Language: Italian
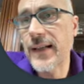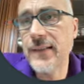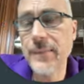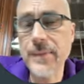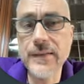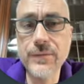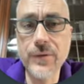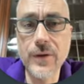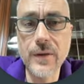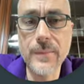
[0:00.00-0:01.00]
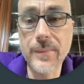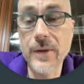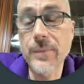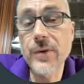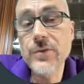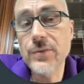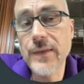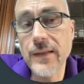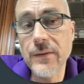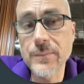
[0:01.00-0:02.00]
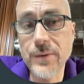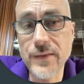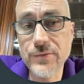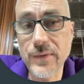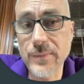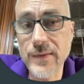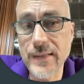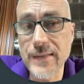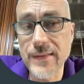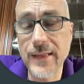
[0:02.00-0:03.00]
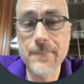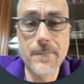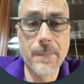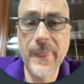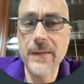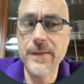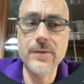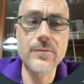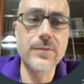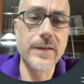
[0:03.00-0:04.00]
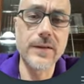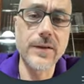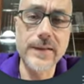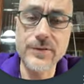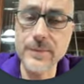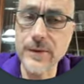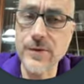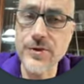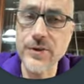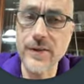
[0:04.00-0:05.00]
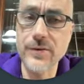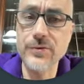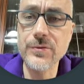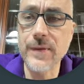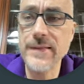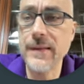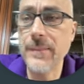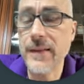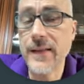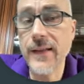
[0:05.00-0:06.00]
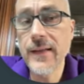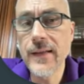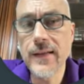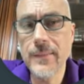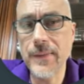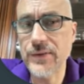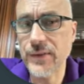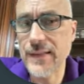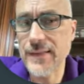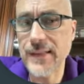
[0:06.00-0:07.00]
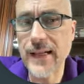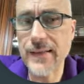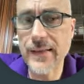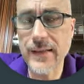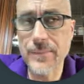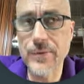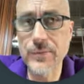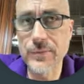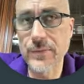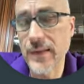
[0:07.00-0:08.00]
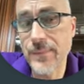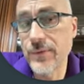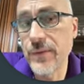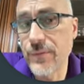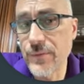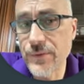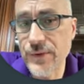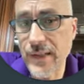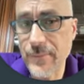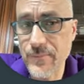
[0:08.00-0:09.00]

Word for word: altre piattaforme, però poi ognuna ha un po' la sua modalità. Per cui io adesso mi concentrerò su questa perché penso che sia anche la più, la più diffusa.